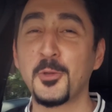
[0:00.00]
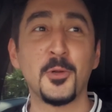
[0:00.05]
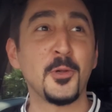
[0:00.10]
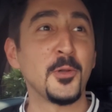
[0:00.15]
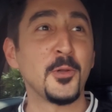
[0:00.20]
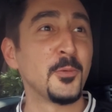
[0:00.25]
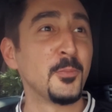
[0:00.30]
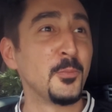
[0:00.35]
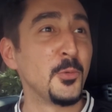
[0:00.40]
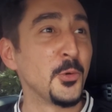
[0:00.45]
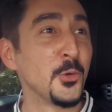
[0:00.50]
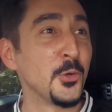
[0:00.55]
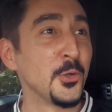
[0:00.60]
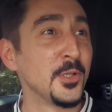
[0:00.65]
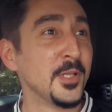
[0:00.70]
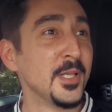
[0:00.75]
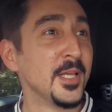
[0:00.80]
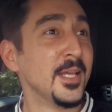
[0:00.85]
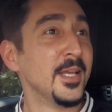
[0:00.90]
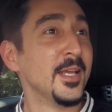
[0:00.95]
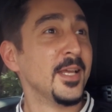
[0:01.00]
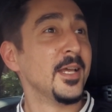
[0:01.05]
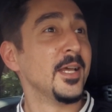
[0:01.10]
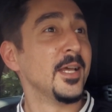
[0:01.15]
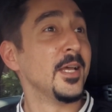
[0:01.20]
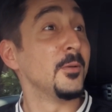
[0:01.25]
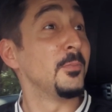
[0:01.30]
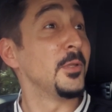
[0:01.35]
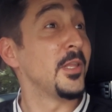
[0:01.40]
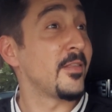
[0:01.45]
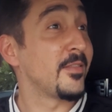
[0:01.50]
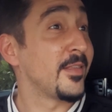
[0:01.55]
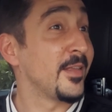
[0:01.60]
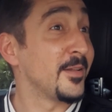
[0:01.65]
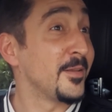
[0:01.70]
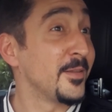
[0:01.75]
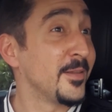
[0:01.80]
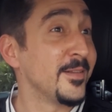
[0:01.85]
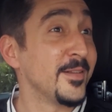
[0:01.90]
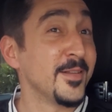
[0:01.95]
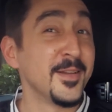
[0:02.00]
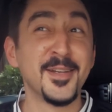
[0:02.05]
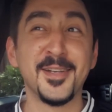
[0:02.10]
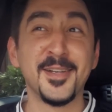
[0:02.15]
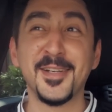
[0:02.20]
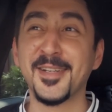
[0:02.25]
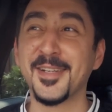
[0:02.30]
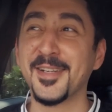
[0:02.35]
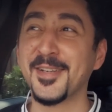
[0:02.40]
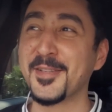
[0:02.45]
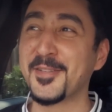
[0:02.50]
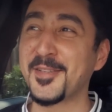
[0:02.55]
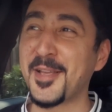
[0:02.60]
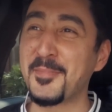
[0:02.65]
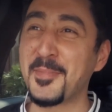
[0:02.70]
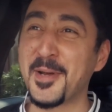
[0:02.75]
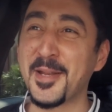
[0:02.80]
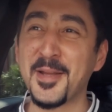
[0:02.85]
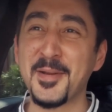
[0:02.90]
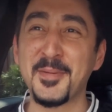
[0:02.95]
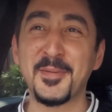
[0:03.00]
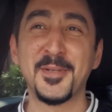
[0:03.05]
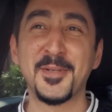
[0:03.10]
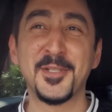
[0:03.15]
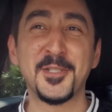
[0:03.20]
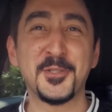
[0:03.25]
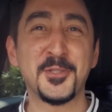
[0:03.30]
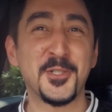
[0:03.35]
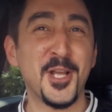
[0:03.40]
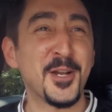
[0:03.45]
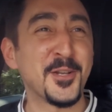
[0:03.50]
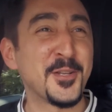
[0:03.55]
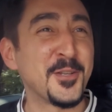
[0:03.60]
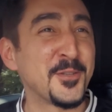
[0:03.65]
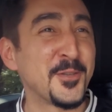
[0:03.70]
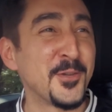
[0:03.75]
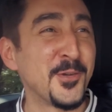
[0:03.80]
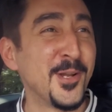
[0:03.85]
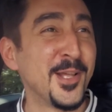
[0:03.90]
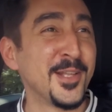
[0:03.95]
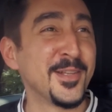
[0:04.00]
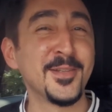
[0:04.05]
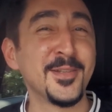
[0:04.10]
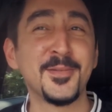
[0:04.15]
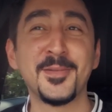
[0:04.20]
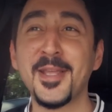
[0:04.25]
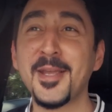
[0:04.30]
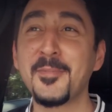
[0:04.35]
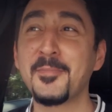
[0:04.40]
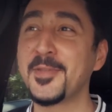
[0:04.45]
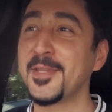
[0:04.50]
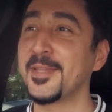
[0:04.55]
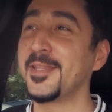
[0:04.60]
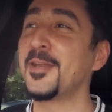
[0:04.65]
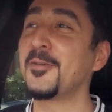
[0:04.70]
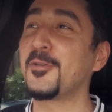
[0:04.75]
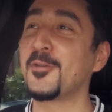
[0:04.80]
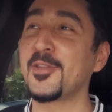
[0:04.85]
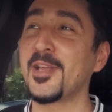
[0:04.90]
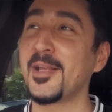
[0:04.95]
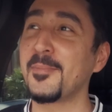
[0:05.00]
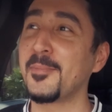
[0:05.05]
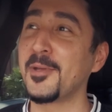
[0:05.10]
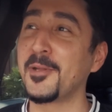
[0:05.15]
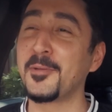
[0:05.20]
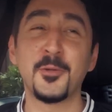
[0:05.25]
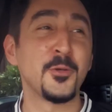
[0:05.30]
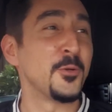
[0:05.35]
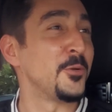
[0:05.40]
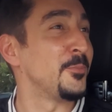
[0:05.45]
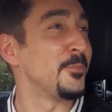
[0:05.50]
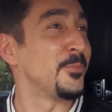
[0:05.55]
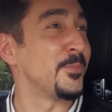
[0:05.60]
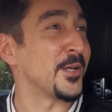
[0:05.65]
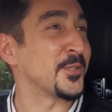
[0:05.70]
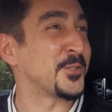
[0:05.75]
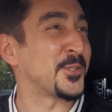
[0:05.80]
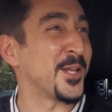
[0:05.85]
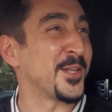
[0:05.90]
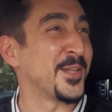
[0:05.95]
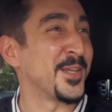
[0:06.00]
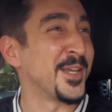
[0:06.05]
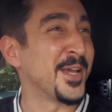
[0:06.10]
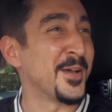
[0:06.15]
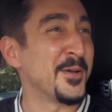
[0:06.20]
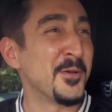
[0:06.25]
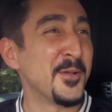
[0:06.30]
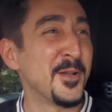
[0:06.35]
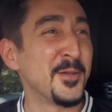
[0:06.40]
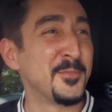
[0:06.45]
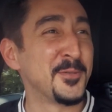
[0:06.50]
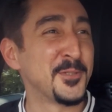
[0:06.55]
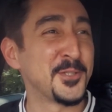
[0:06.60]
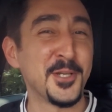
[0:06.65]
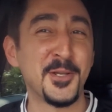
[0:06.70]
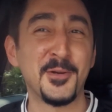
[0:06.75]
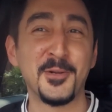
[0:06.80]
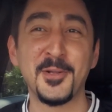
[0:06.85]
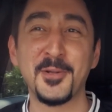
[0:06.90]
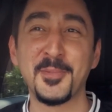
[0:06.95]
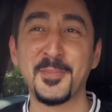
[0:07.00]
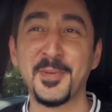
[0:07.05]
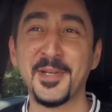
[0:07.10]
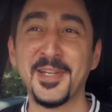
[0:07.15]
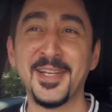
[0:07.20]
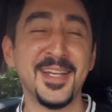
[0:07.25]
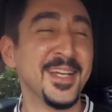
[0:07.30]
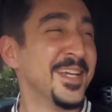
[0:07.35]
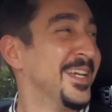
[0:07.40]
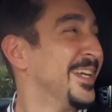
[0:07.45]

oldum bugün. E, bir de senin e, sen bana şarkı söyledin. Ne ne güzel benim günüm evet. başladı ya. Öyle bir şey Tam olur bir mu? yolculuk